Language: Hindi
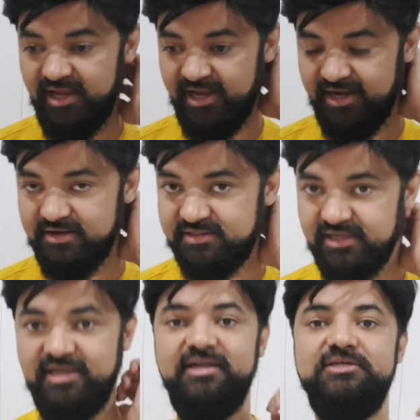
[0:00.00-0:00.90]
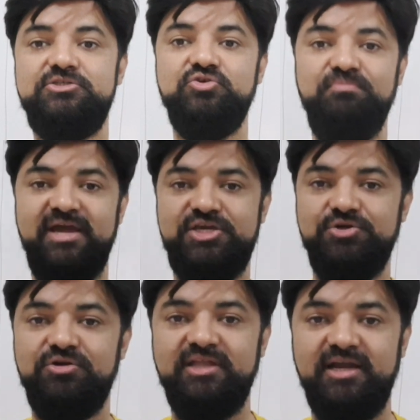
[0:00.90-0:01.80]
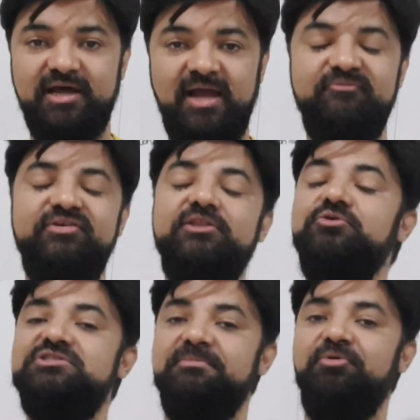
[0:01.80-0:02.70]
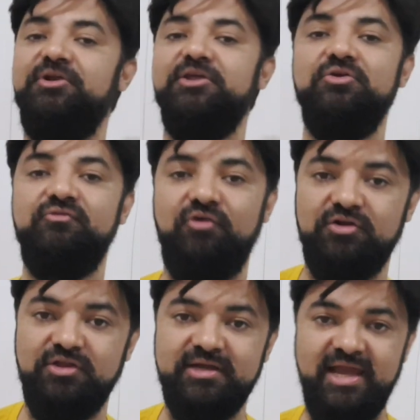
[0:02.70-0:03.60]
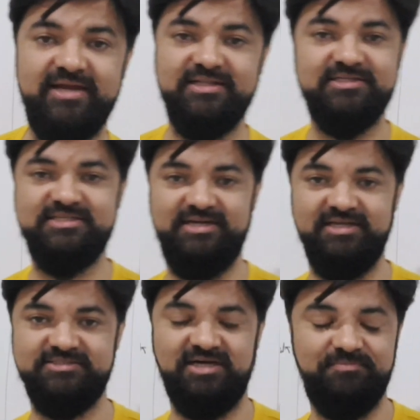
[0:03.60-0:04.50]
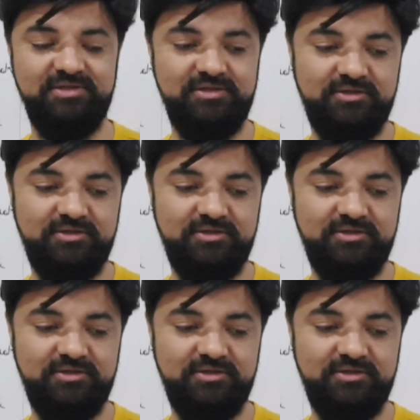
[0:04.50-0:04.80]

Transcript: एंड सेकेंड इज टू मेक श्योर दैट आई एम विद यू सपोर्टिंग यू फॉर द कैट एंड द सी टी एग्जाम